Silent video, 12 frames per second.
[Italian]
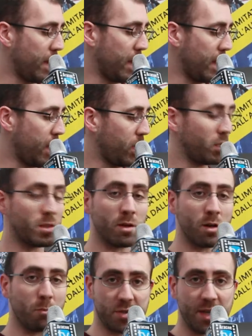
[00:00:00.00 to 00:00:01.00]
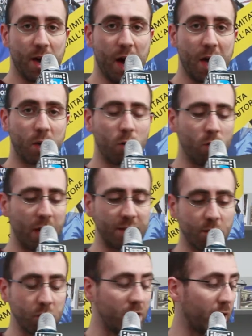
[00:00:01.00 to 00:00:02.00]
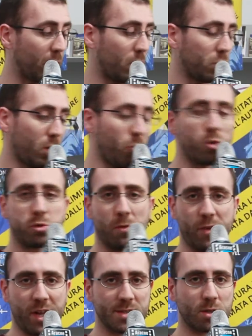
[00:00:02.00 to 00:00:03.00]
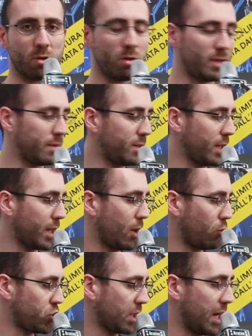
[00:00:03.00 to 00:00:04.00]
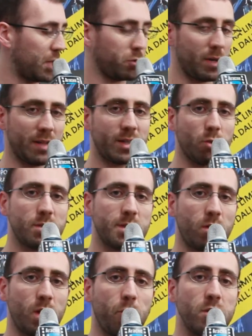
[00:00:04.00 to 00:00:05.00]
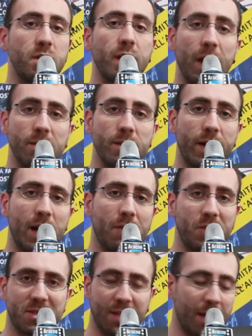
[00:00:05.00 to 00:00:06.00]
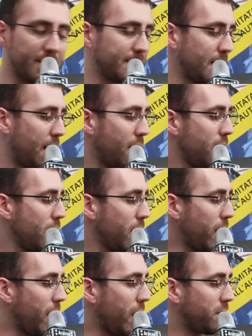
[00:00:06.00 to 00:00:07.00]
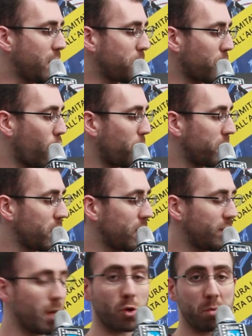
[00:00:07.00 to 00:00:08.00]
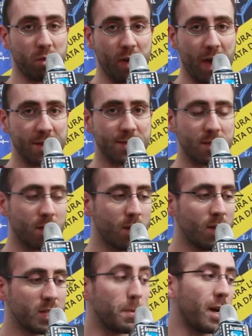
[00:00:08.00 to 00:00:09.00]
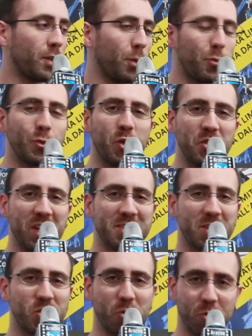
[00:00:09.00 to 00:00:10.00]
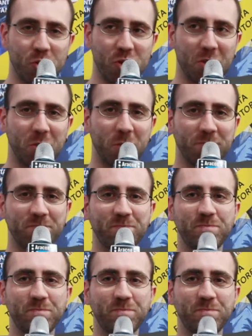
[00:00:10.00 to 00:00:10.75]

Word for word: eh, in poesia haiku e devo dire che è un autore molto fresco, tant'è che ho cercato nella traduzione poi di rendere la freschezza eh, dei, propri, dei propri versi, sperando appunto di esserci riuscito.